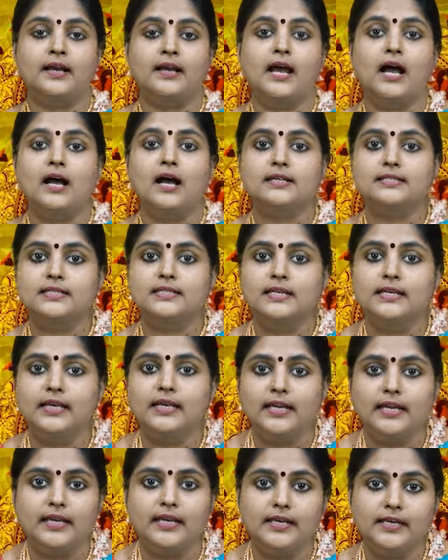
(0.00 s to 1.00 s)

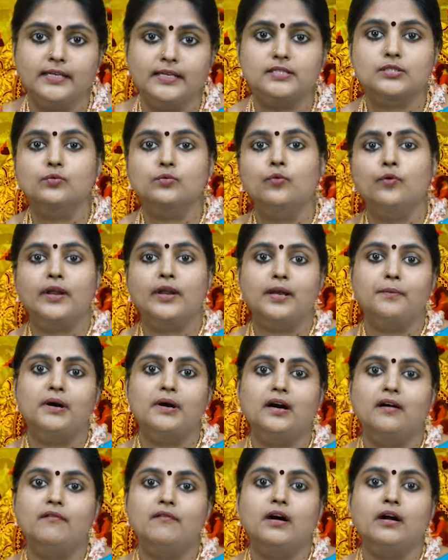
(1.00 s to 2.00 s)
ராசியிலேயே சூரிய
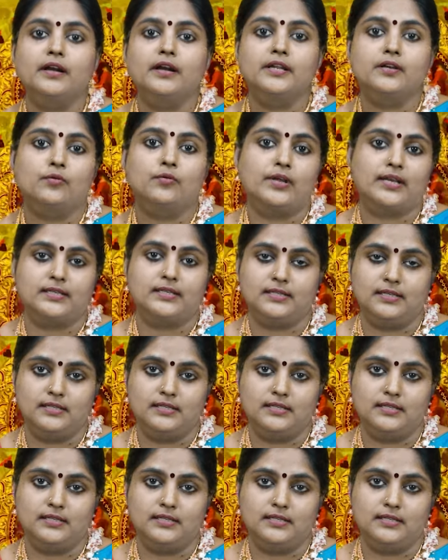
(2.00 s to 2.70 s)
பகவானினுடைய